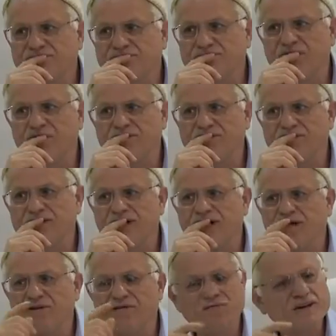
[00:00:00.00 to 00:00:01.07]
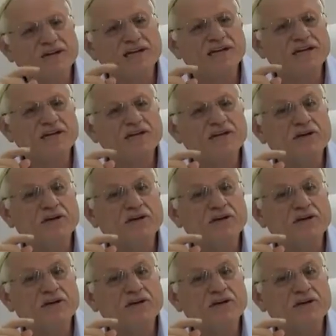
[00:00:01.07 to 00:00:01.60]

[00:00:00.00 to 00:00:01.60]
Tamam Ve